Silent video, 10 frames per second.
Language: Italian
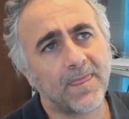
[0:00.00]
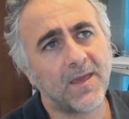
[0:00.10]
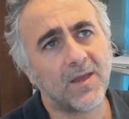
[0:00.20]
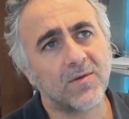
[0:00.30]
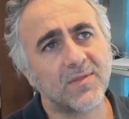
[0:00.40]

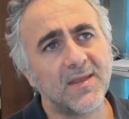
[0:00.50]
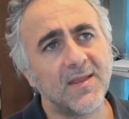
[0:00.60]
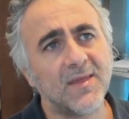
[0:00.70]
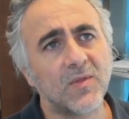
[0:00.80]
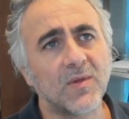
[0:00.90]
Ecco, sta
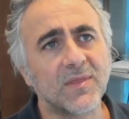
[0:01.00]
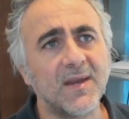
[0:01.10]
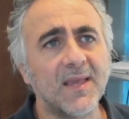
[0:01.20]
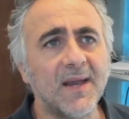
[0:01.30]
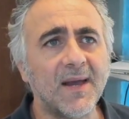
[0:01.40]
iniziando a
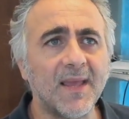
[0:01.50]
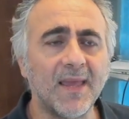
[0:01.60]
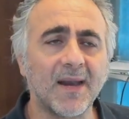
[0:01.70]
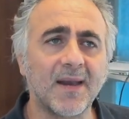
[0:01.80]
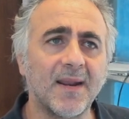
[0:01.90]
scaricare
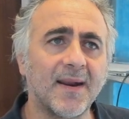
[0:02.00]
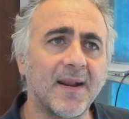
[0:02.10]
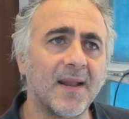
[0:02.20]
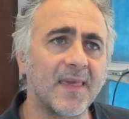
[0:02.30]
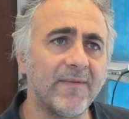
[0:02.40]
e a
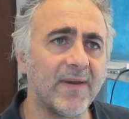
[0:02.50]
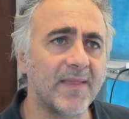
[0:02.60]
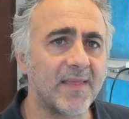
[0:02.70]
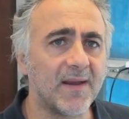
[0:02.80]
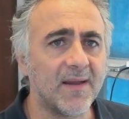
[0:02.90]
creare la
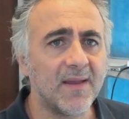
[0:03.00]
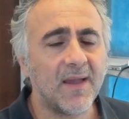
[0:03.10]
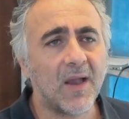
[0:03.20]
chiavetta.